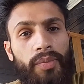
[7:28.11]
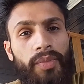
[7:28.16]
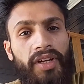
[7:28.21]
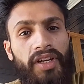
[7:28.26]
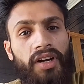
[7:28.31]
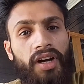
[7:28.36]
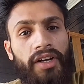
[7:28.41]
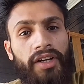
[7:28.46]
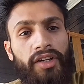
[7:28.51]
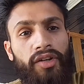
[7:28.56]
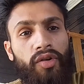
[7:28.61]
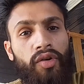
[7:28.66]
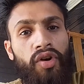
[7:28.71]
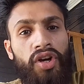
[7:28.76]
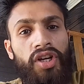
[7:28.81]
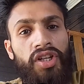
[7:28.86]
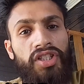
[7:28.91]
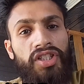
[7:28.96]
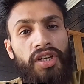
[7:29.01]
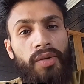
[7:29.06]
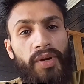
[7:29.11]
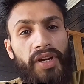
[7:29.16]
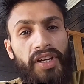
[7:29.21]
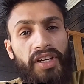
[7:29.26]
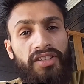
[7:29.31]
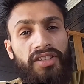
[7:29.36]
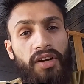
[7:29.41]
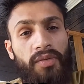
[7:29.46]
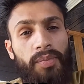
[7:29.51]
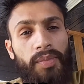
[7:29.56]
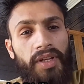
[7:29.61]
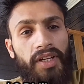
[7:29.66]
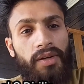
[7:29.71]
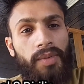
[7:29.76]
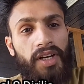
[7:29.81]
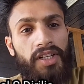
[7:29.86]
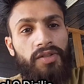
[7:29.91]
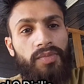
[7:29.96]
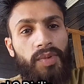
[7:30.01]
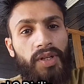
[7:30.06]
सब एक साथ में नमाज़ पढ़ेंगे
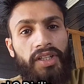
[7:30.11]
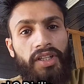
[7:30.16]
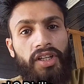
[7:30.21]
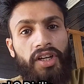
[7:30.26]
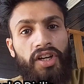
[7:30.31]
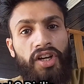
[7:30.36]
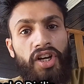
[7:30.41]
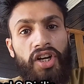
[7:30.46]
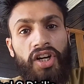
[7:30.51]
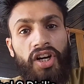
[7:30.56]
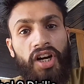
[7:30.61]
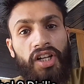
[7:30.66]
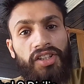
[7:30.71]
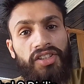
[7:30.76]
कांधे से कांधा मिला